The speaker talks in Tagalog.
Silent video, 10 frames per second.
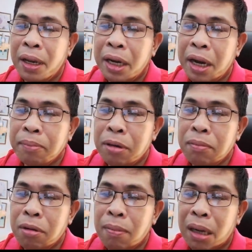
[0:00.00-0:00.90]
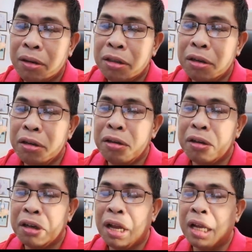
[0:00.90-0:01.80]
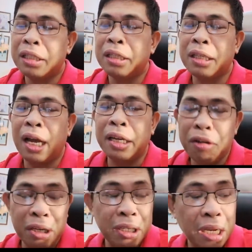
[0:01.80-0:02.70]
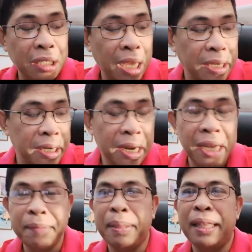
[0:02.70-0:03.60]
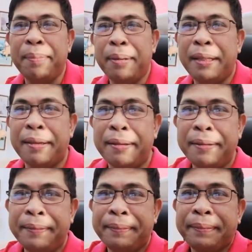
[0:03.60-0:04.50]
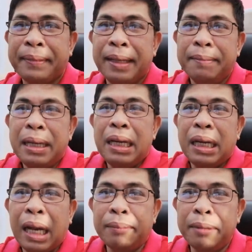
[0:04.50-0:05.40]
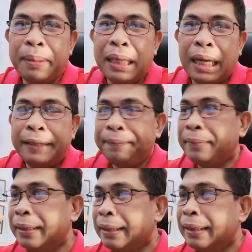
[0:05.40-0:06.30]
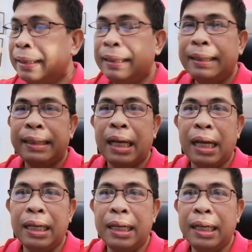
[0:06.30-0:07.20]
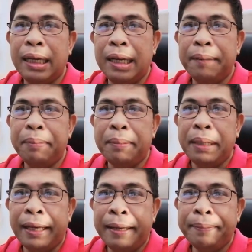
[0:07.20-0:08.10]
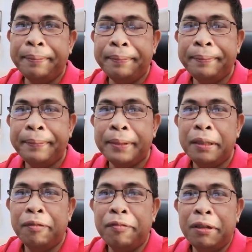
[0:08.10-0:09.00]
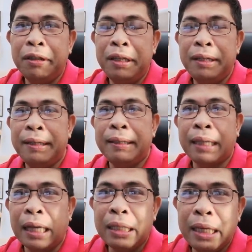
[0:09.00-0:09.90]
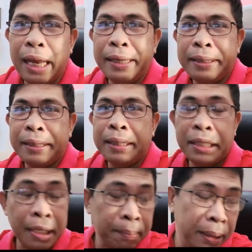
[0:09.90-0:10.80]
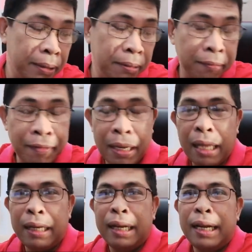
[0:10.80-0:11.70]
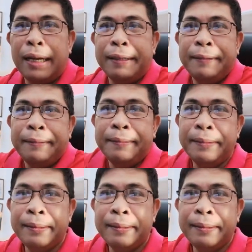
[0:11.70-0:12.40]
Ferdinand Bongbong Marcos Jr. as a nuisance candidate. Pati po ito, may reklamo pala kay uh, BBM. Of all candidates, siya pa yung finaila ng